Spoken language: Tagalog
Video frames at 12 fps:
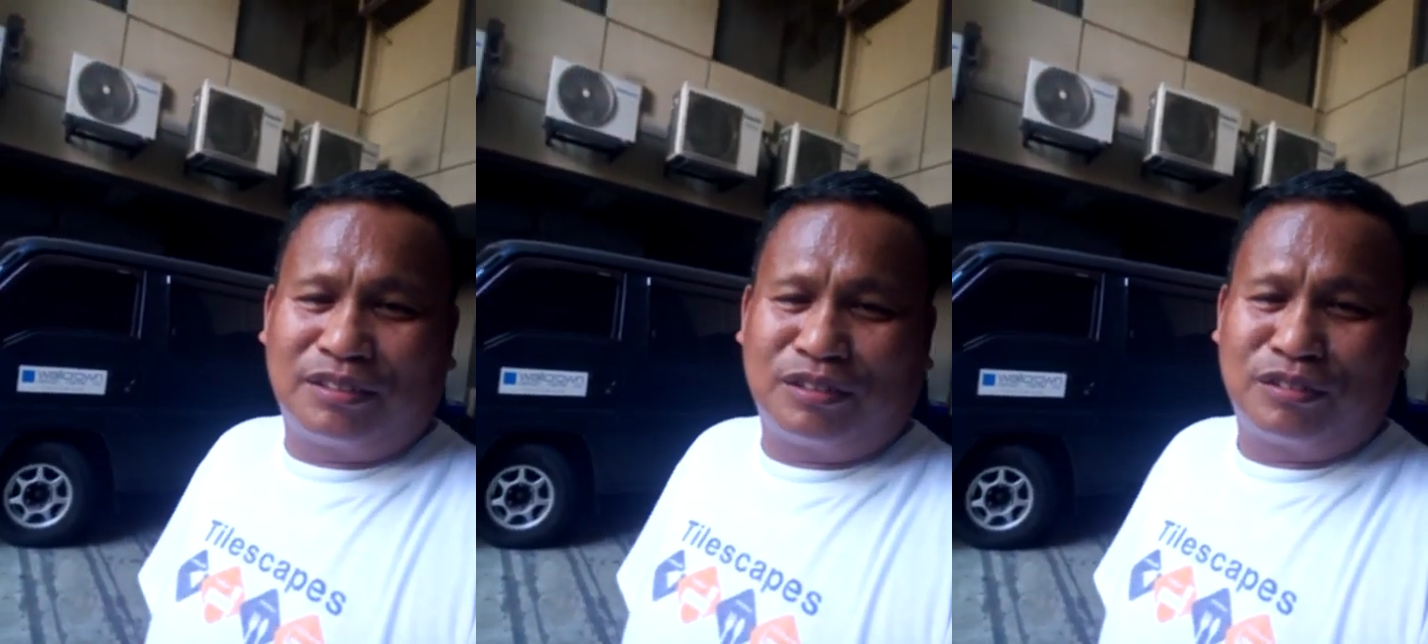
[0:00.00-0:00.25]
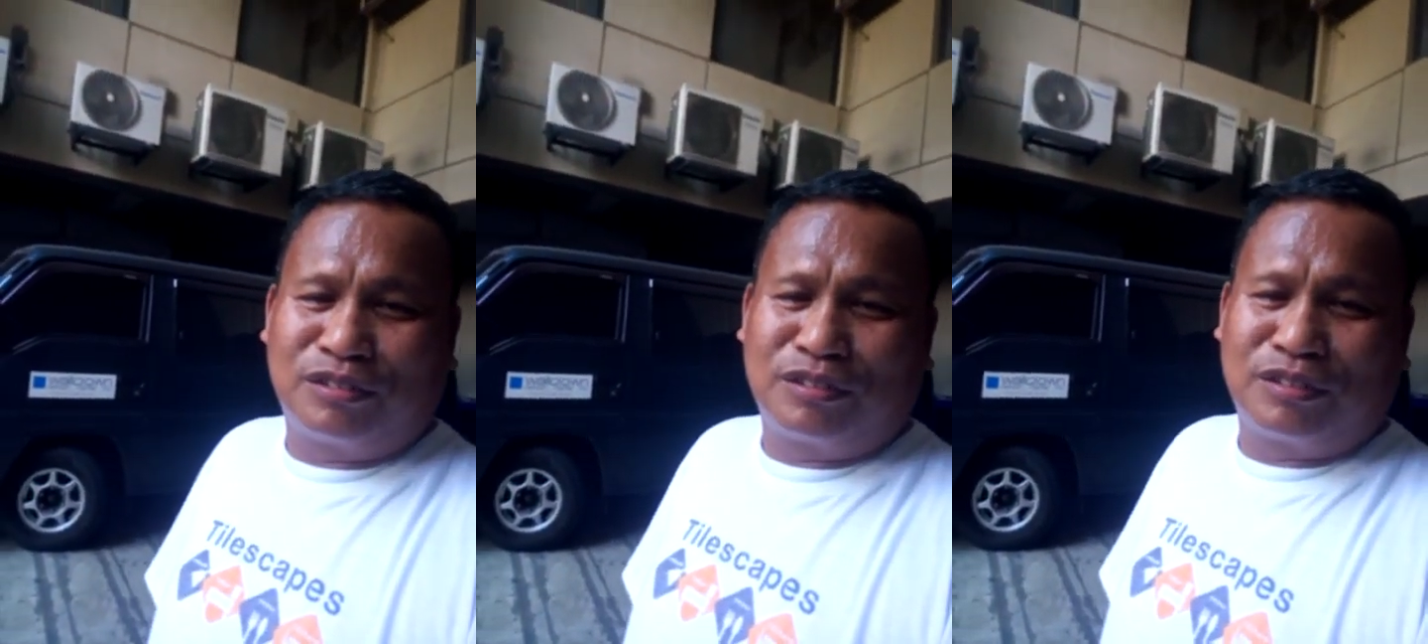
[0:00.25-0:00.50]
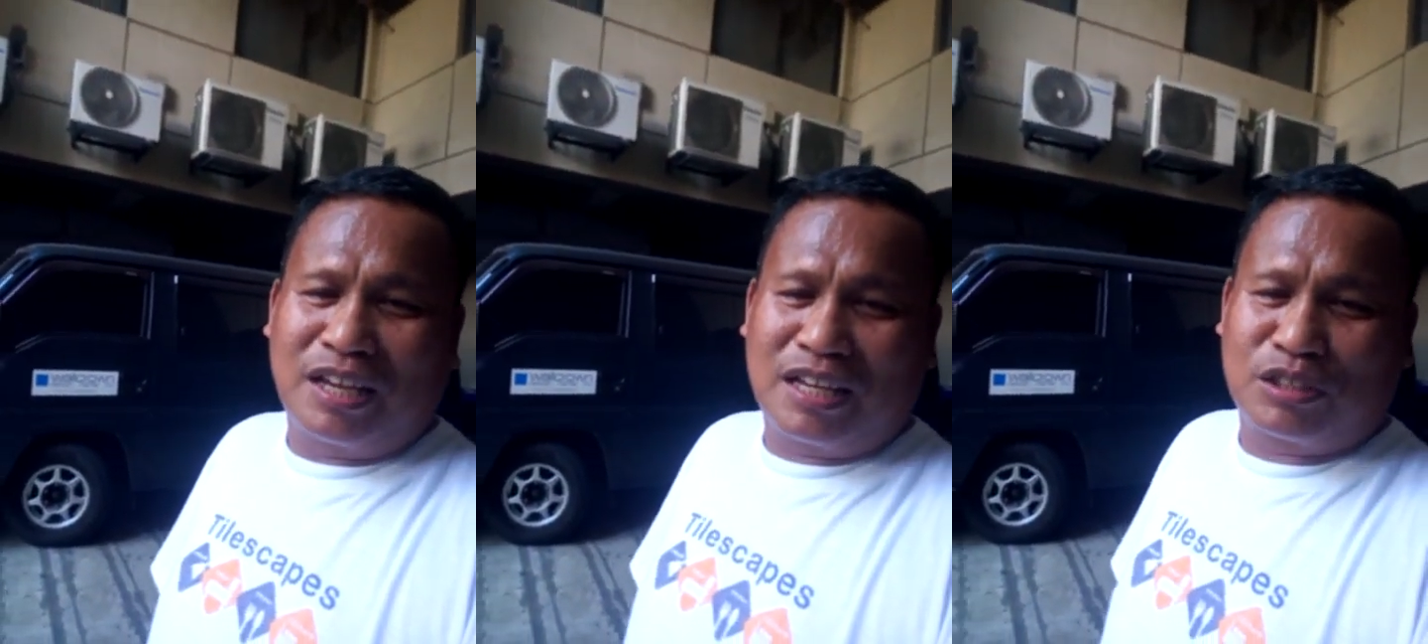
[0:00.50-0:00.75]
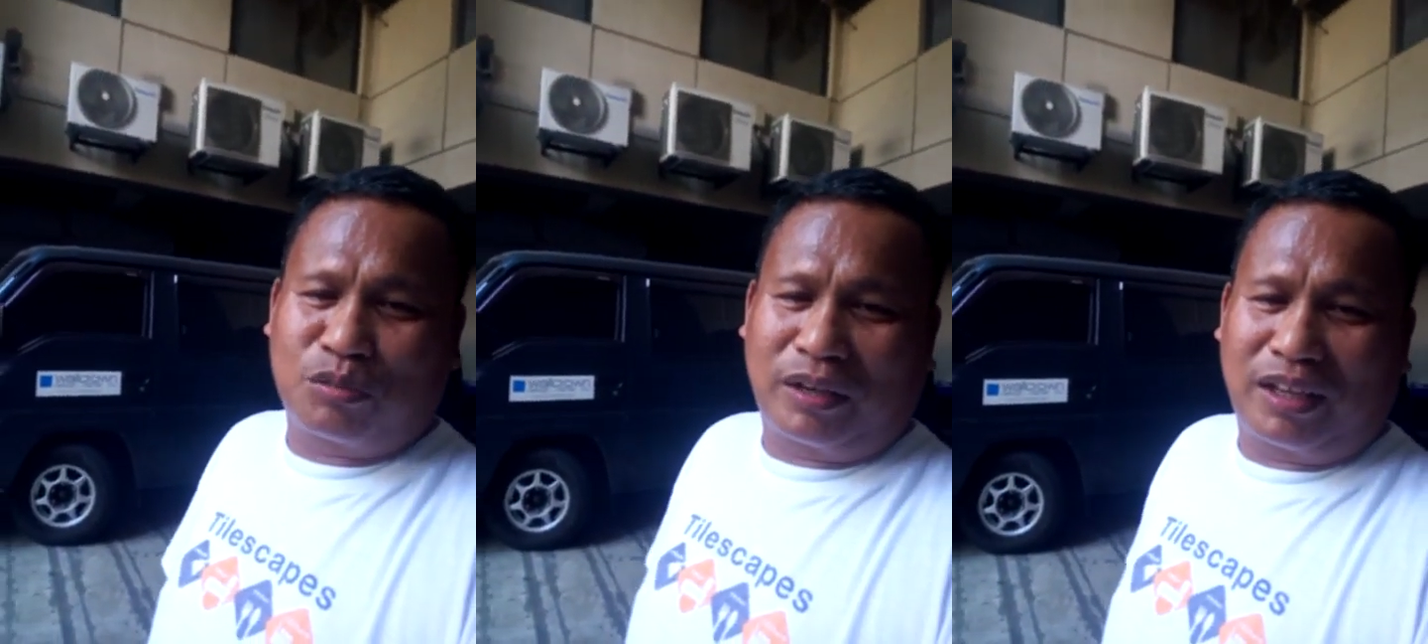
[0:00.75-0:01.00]
Nung
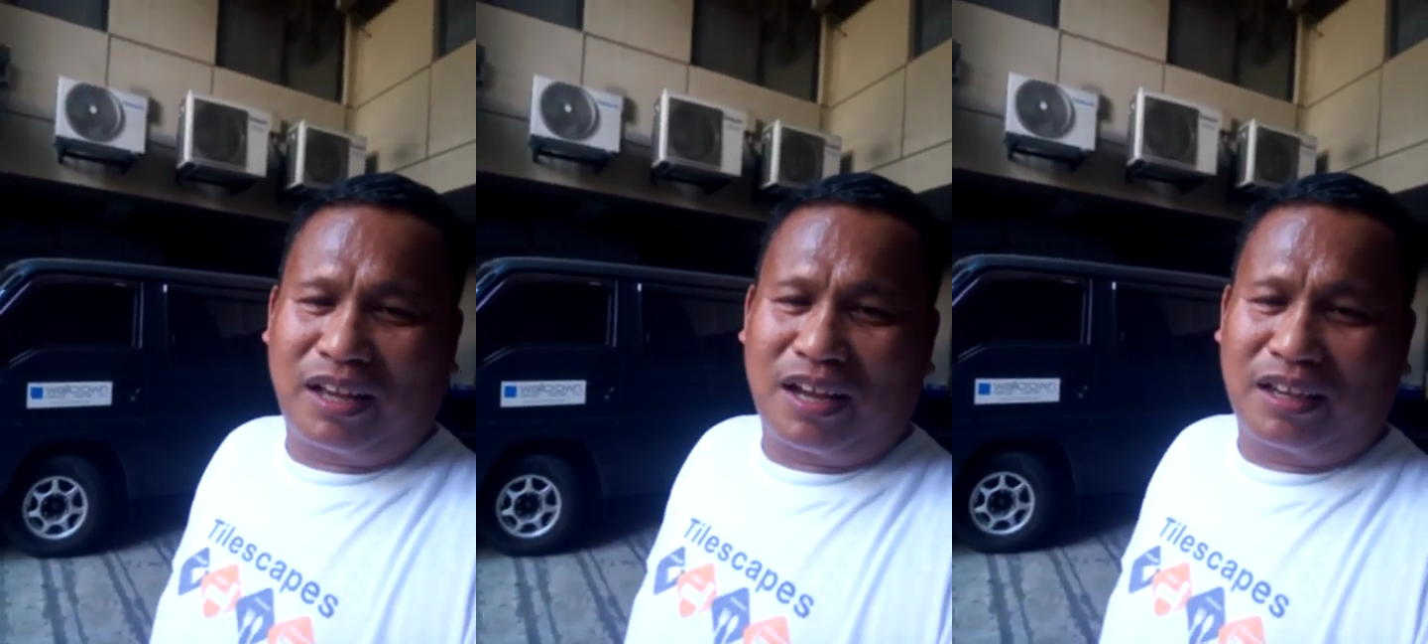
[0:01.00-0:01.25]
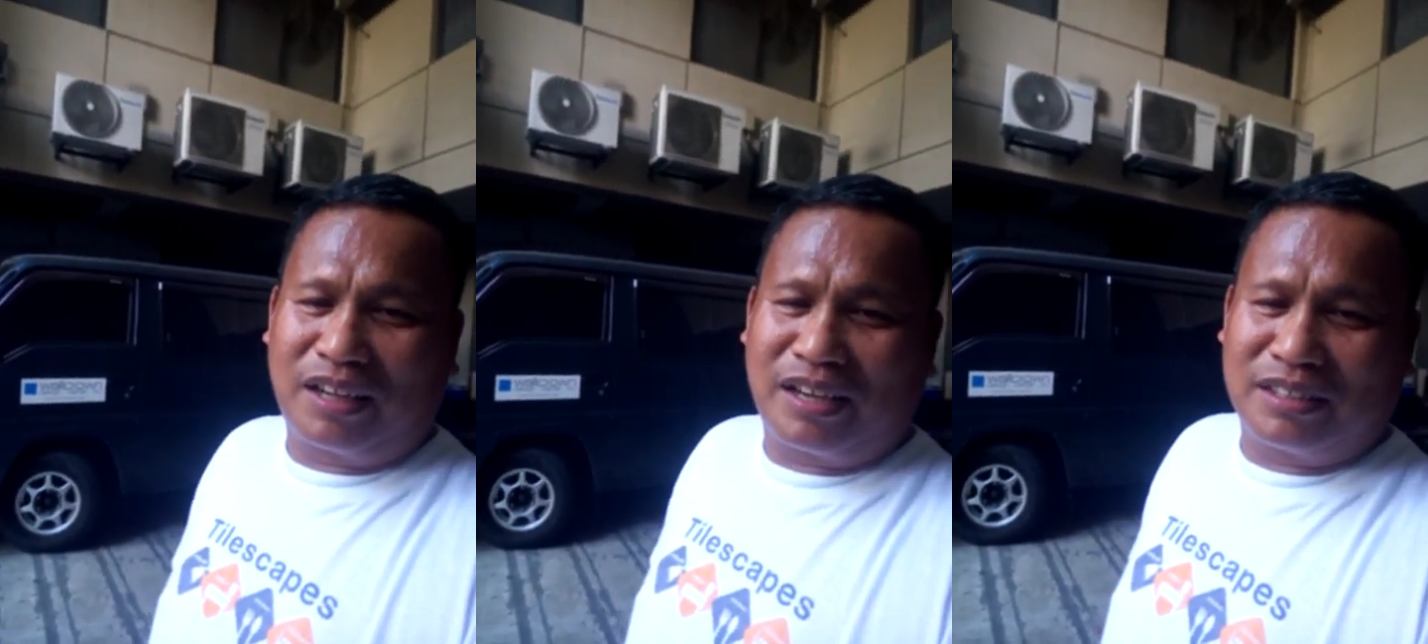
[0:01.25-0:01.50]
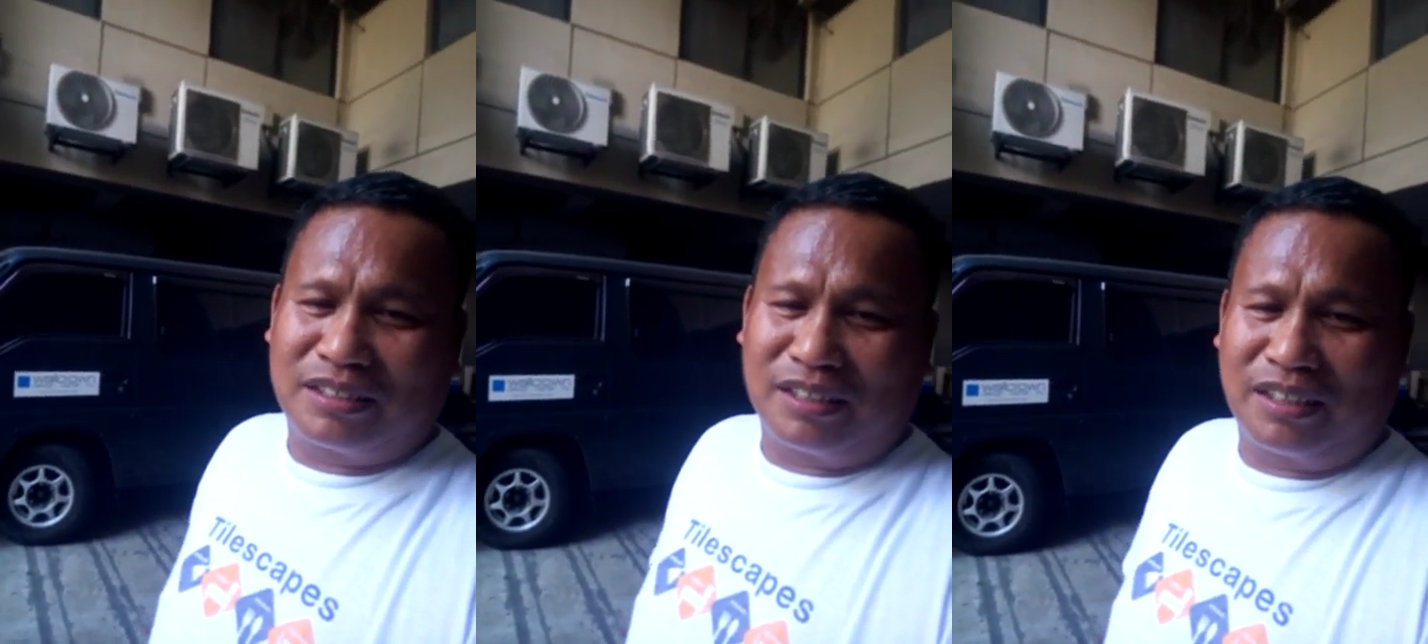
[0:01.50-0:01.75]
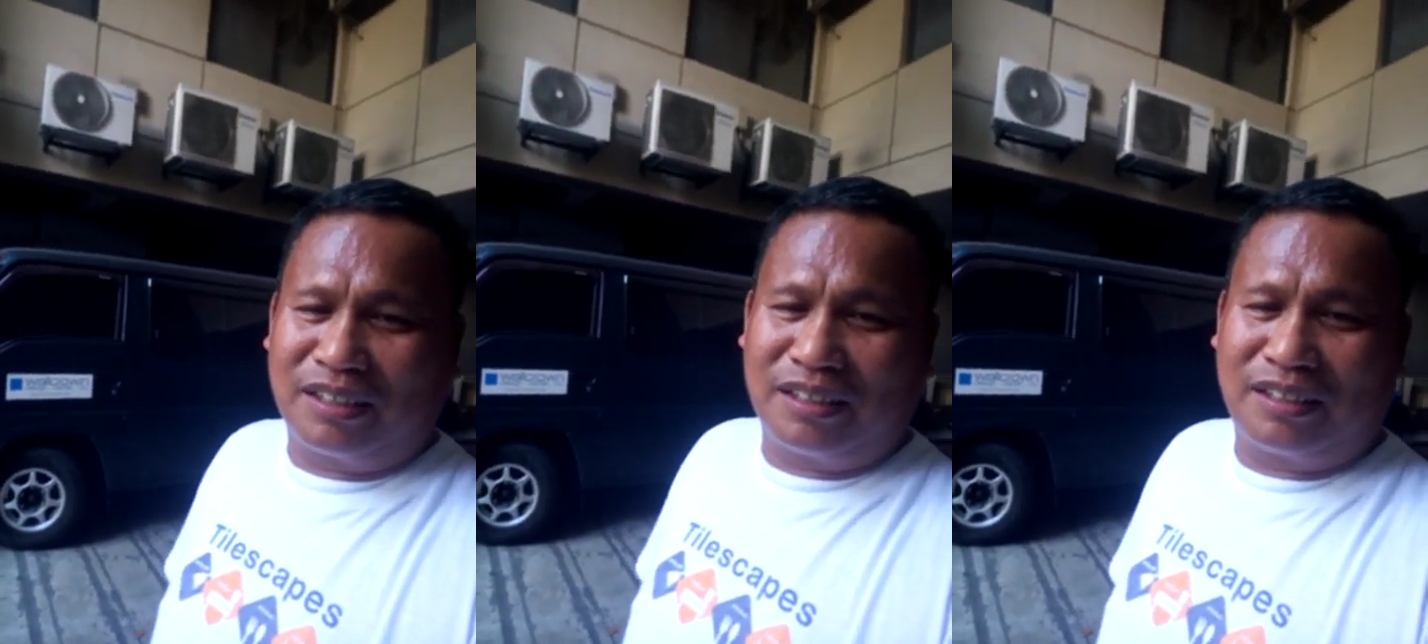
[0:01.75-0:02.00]
last week nga guys, si